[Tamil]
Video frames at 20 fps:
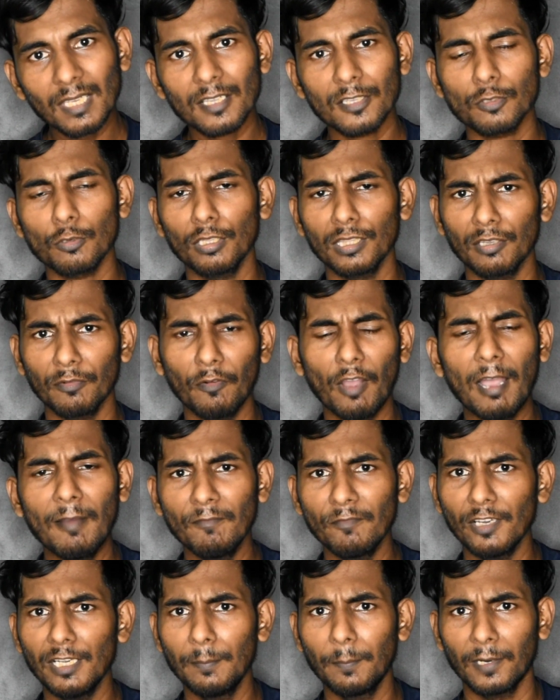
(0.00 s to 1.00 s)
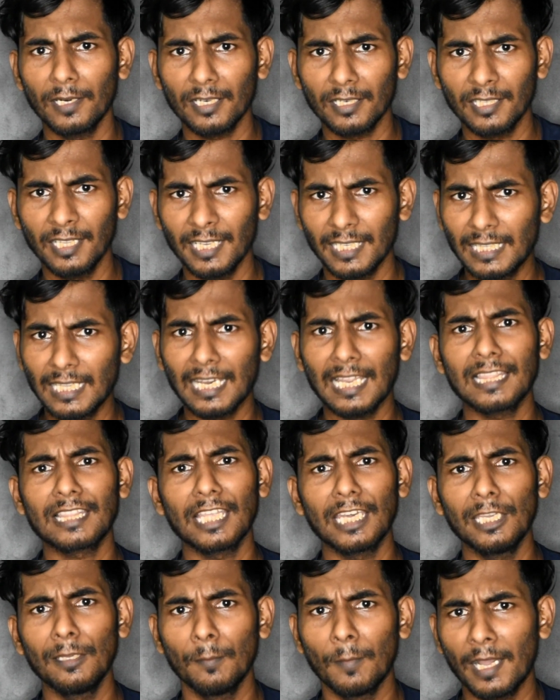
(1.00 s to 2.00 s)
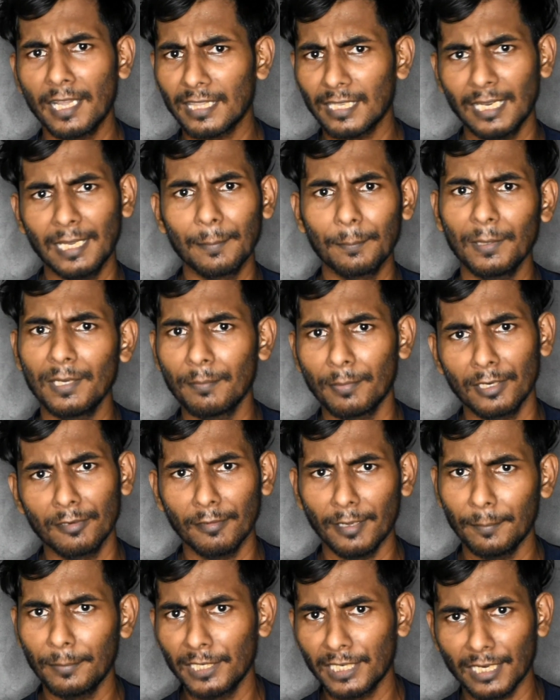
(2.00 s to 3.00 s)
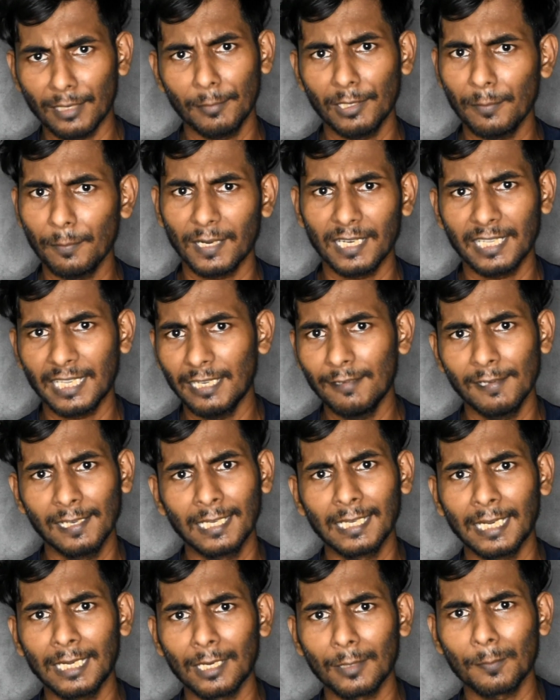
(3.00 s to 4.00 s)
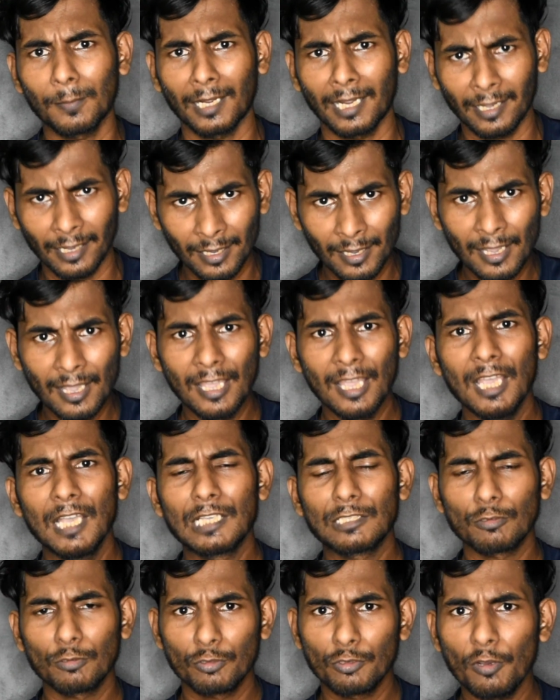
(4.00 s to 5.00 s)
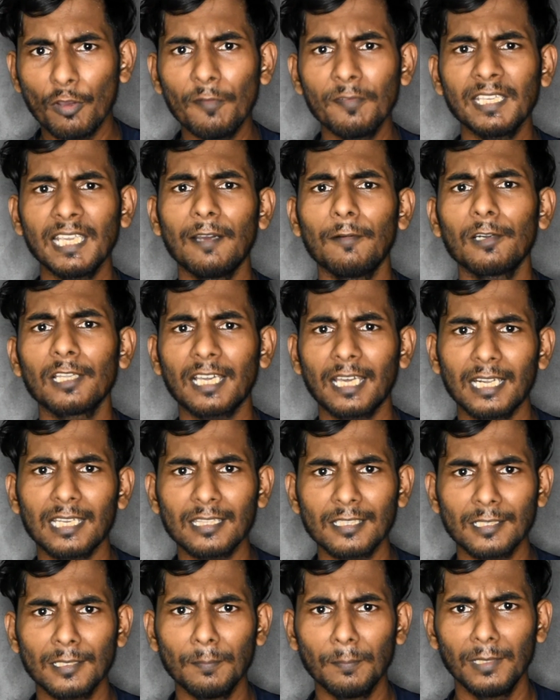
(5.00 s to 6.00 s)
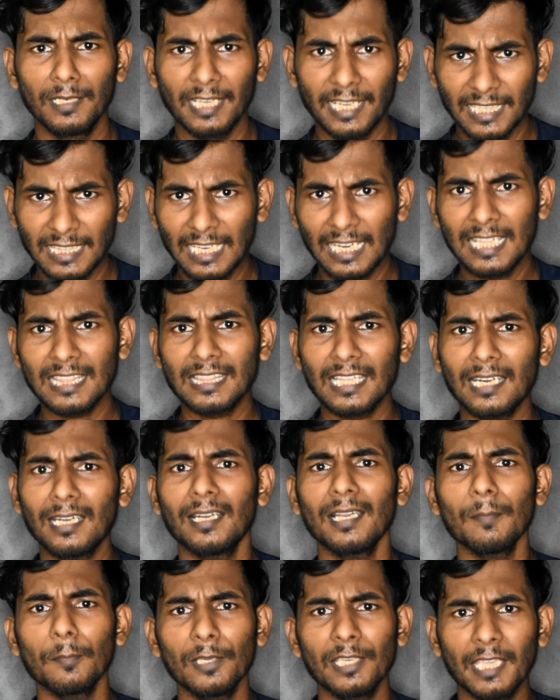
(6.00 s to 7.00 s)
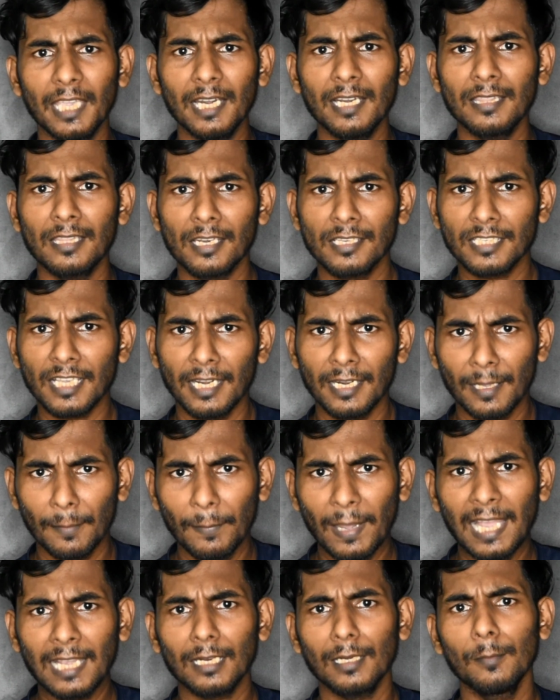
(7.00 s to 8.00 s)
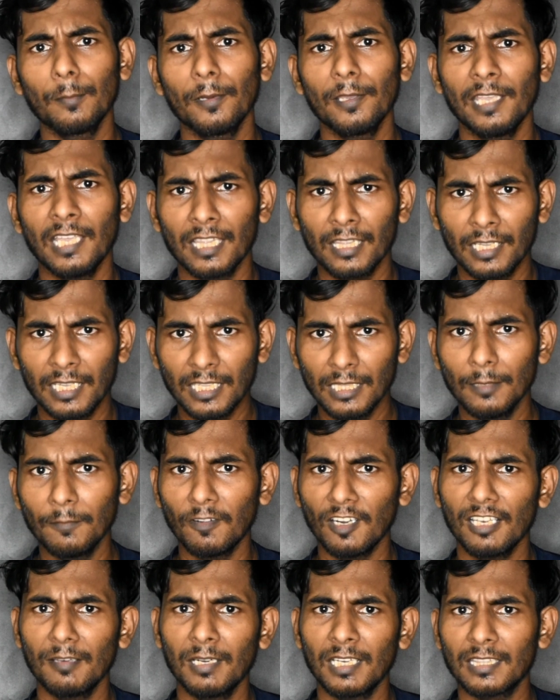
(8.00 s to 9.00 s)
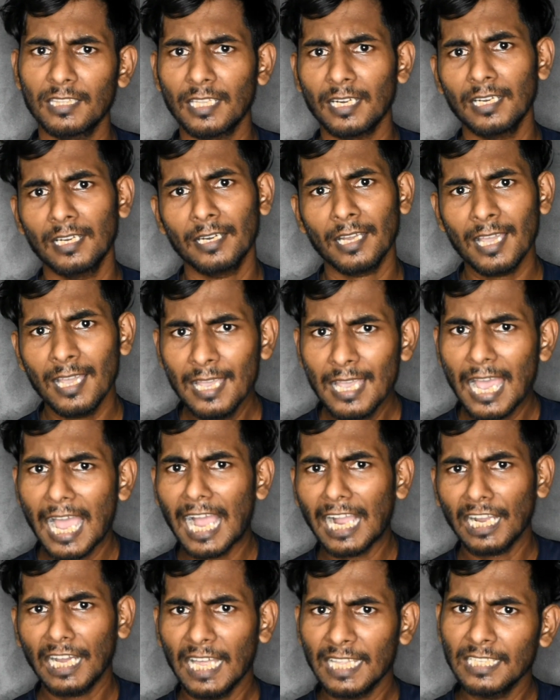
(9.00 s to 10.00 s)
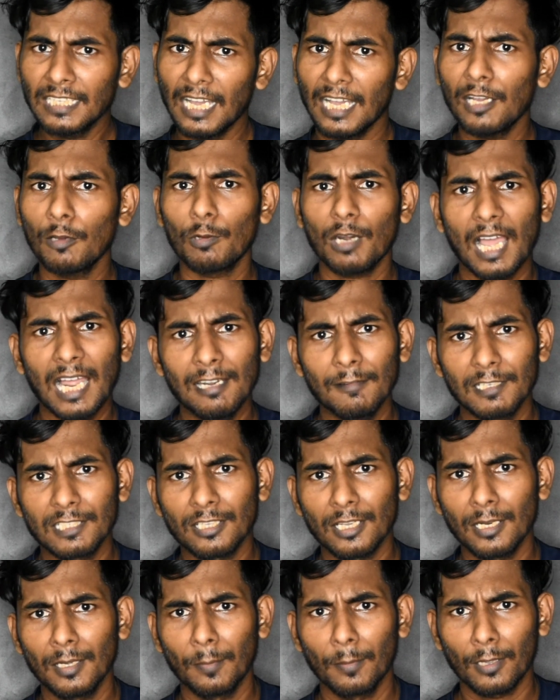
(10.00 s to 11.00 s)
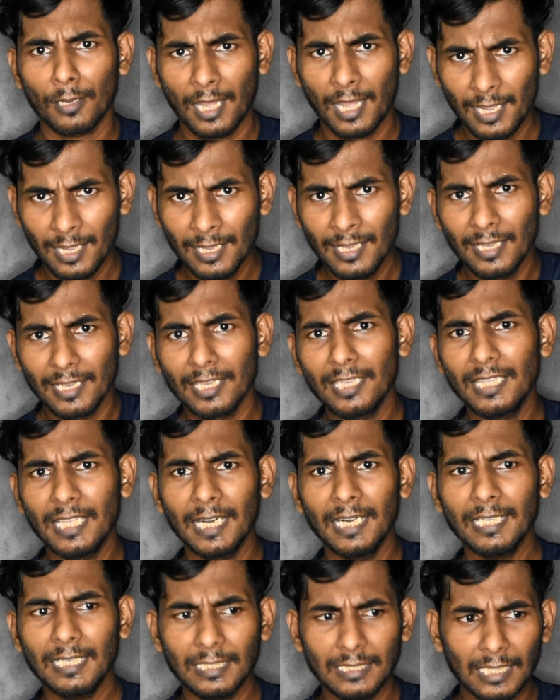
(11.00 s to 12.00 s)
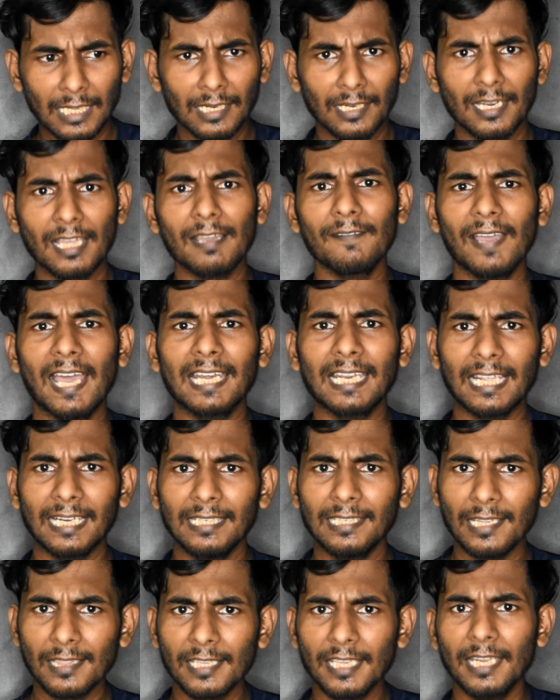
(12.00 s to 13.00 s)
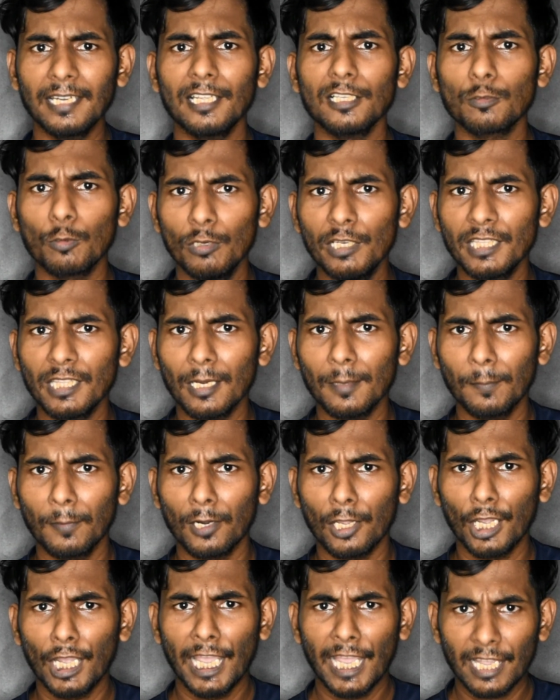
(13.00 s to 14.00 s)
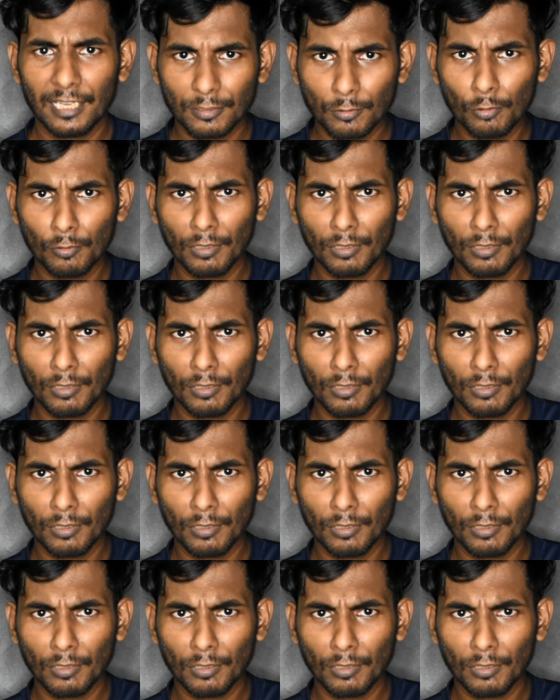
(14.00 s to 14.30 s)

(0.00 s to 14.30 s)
ஸோ அந்த ஃபார்ம் ஃபில் பண்ணுறது இதெல்லாம் தெரியுமா இதெல்லாம் எப்படி பண்ணுவா அப்படின்ற மாதிரி பல கேள்விகள் கேட்டிருப்பாங்க ஸோ ஜோவிகாவோட கருத்து சிம்பிளுங்க இதெல்லாம் தெரிலனா போய் கேட்டு தெரிஞ்சா என்ன பேங்க்கில் போய் அந்த இது பண்ண தெரிலனா அங்கே அதுக்காக ஒரு ஆள் வச்சிருக்க போகிறான் இது எடுக்க தெரிலனா வேறு யார்கிட்ட அது கேட்டால் சொல்லி தர போகிறாங்க ஸோ